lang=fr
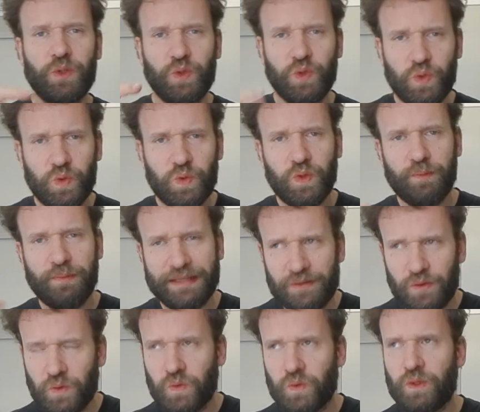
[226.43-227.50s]
le loup, le
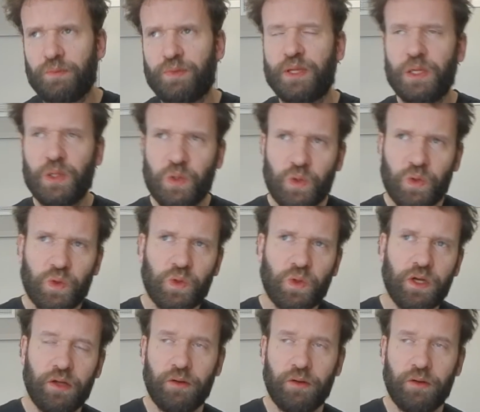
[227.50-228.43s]
bâton, et puis l'eau,